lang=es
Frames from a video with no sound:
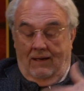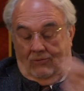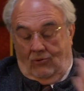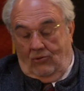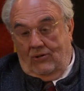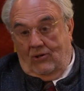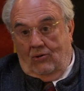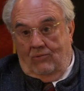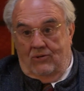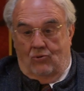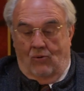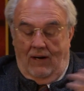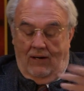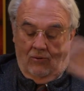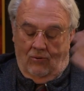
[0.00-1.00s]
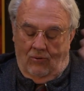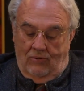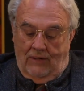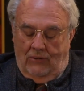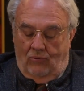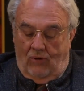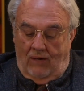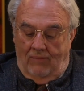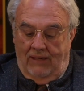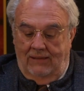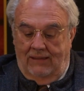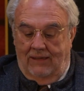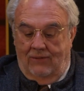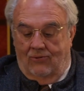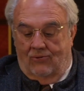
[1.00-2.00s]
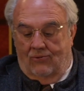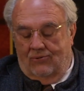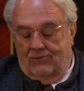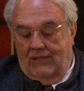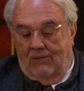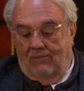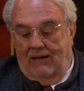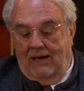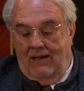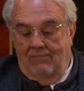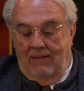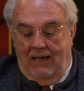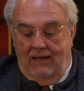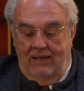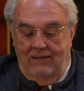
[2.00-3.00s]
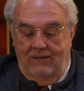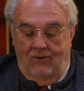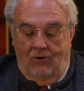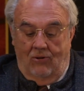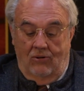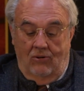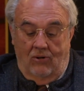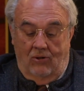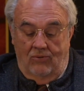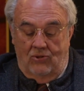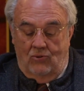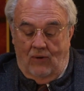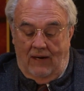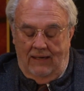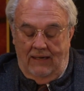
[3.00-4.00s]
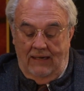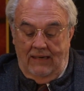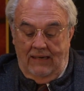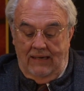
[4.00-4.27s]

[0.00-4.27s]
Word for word: Entonces lo visual no, naturalmente no estaba en la imagen, sino lo visual